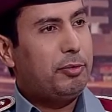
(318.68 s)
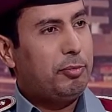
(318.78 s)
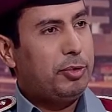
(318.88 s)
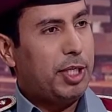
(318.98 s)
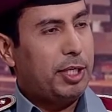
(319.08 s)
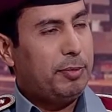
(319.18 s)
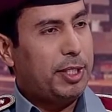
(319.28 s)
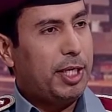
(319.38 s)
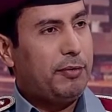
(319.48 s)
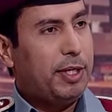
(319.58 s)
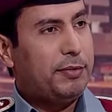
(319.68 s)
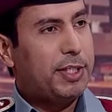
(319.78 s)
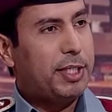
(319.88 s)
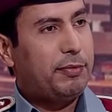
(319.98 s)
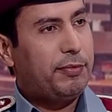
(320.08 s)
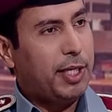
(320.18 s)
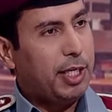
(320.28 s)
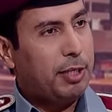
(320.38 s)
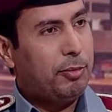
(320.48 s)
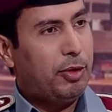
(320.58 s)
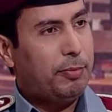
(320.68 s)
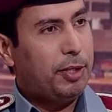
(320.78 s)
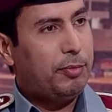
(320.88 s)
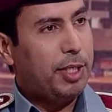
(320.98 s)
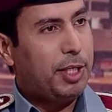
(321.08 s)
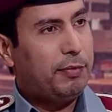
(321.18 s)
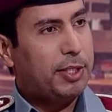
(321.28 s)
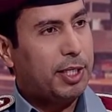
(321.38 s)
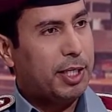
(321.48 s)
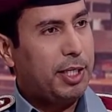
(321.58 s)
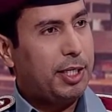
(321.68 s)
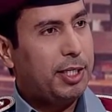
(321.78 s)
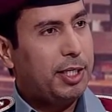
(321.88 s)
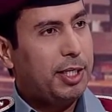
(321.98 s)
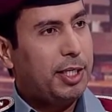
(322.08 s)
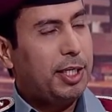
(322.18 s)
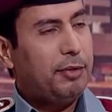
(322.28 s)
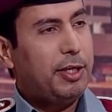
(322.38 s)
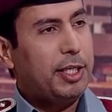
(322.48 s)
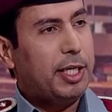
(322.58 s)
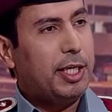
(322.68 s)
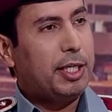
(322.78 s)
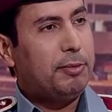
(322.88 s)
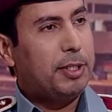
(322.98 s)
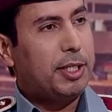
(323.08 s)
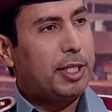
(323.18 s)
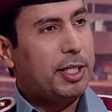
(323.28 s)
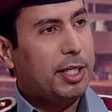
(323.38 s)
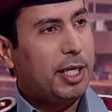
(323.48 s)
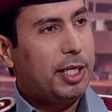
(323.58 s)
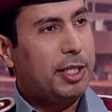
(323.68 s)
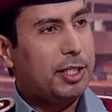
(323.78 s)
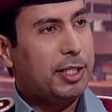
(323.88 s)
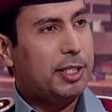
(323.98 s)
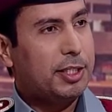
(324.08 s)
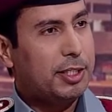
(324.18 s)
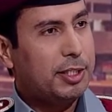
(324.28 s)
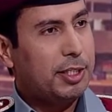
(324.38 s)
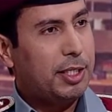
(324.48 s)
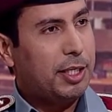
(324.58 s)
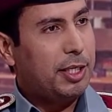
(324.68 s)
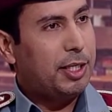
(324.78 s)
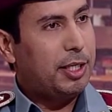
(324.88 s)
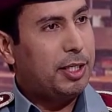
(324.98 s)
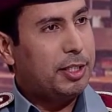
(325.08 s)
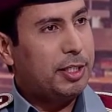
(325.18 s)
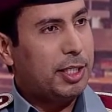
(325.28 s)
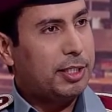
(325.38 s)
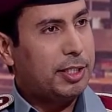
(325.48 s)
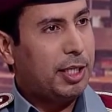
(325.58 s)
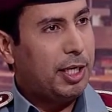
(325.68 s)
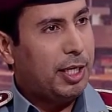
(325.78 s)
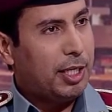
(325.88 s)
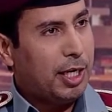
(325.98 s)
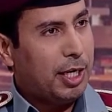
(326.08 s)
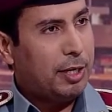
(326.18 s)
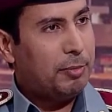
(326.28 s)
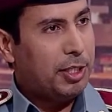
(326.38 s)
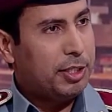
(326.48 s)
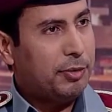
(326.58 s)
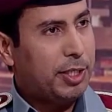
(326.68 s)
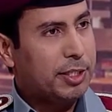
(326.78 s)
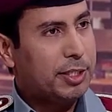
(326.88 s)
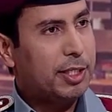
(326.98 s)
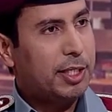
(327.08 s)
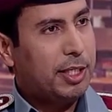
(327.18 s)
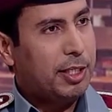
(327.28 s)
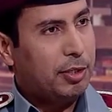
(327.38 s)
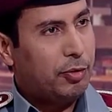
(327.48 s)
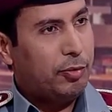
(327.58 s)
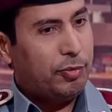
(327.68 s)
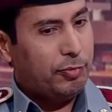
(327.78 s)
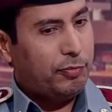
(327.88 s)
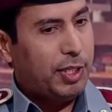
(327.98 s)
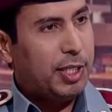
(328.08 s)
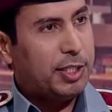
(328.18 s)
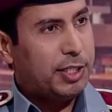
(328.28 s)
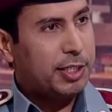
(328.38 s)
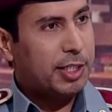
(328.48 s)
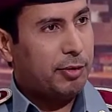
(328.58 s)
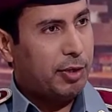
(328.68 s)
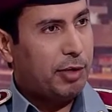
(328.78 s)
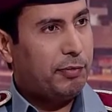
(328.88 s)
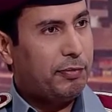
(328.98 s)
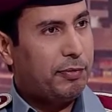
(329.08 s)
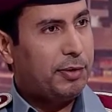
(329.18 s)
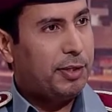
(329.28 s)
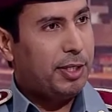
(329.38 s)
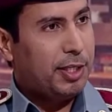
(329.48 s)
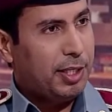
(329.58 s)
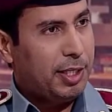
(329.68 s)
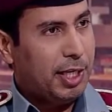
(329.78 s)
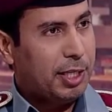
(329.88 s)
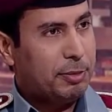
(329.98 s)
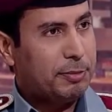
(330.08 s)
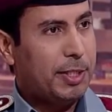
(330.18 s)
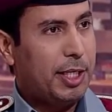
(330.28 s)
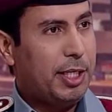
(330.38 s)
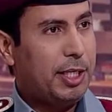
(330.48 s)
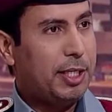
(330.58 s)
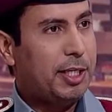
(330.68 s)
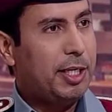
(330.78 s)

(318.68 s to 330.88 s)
مجرد ما تعرف على نفسك تفتح لك البوابه الاوليه فتدخل فيتاكد منك هل انت الشخص اللي حامل الجواز هو فعلا الشخص اللي واقف لاخذ بصمه العين